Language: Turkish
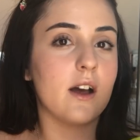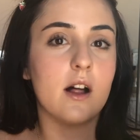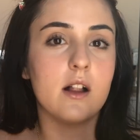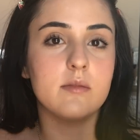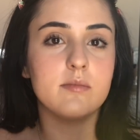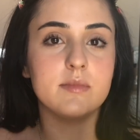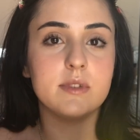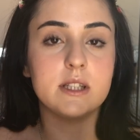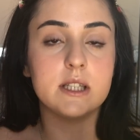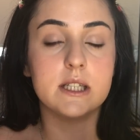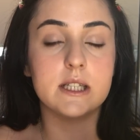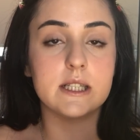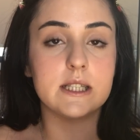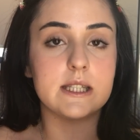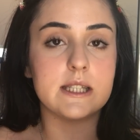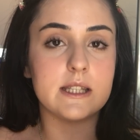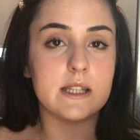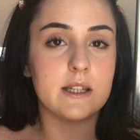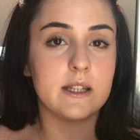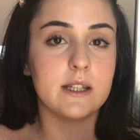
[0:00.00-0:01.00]
kalmış
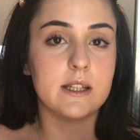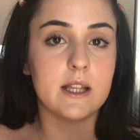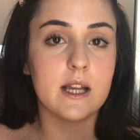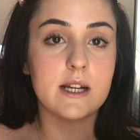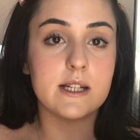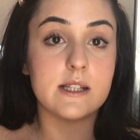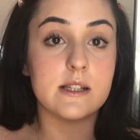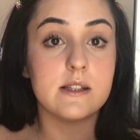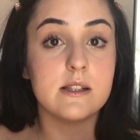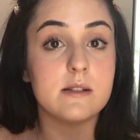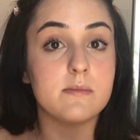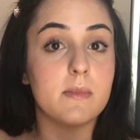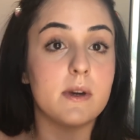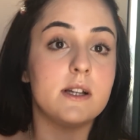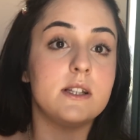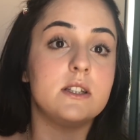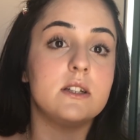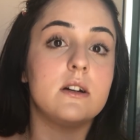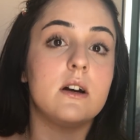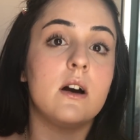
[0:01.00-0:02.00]
gratisleri giderseniz
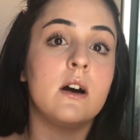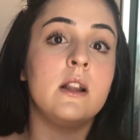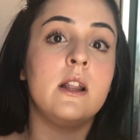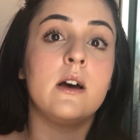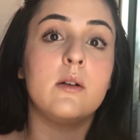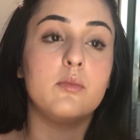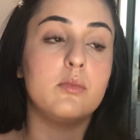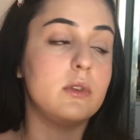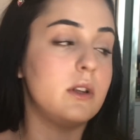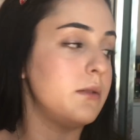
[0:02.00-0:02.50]
bence hala